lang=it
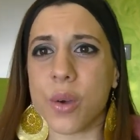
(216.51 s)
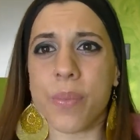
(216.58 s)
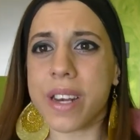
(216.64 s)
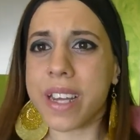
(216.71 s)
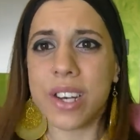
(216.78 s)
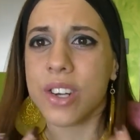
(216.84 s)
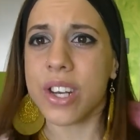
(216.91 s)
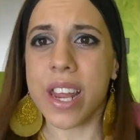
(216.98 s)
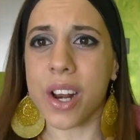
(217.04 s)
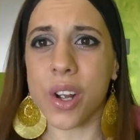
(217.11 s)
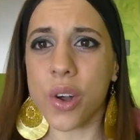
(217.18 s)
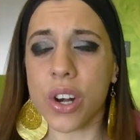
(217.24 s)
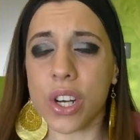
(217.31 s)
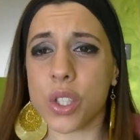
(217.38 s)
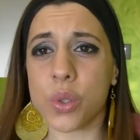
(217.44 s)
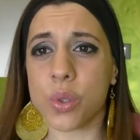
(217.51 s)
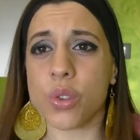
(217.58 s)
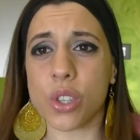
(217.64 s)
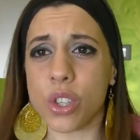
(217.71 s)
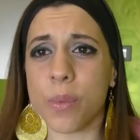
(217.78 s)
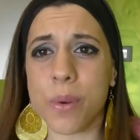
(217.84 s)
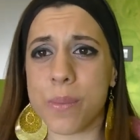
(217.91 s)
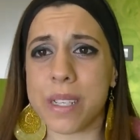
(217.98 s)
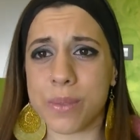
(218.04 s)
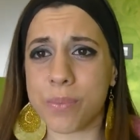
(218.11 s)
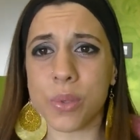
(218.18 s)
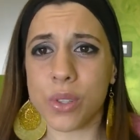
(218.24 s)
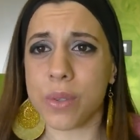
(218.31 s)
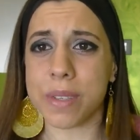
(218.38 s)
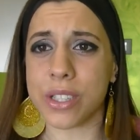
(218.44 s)
perché non era ancora asciutto dopo
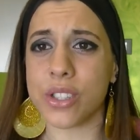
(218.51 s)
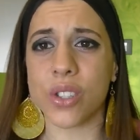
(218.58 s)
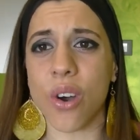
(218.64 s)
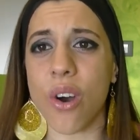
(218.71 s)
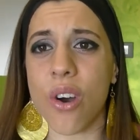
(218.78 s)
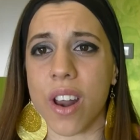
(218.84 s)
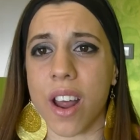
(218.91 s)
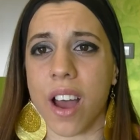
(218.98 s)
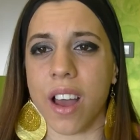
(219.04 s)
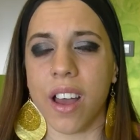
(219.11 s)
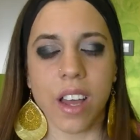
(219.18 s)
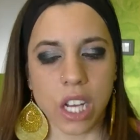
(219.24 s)
più di mezz'ora.